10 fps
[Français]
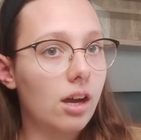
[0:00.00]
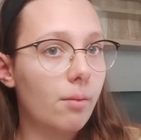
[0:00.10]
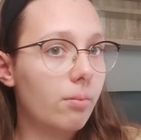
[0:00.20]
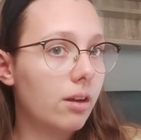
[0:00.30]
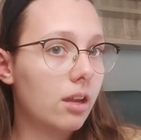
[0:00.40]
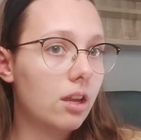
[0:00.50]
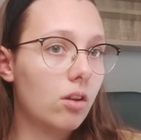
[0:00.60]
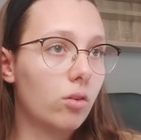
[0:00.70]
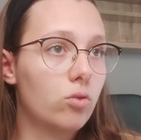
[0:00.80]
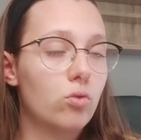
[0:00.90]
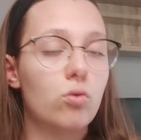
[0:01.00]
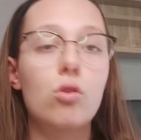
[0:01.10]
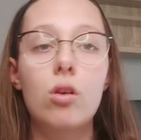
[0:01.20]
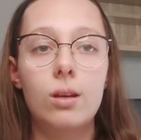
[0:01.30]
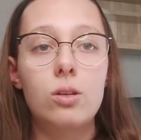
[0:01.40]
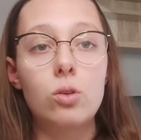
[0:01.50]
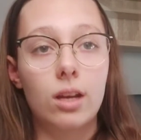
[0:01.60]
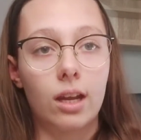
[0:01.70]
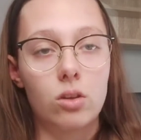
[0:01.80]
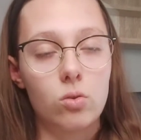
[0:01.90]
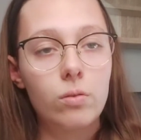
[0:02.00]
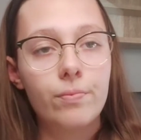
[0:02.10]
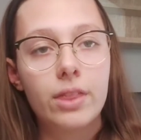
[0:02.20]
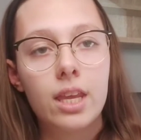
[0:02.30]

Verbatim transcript: appelé euh, du coup Coquely sur les réseaux.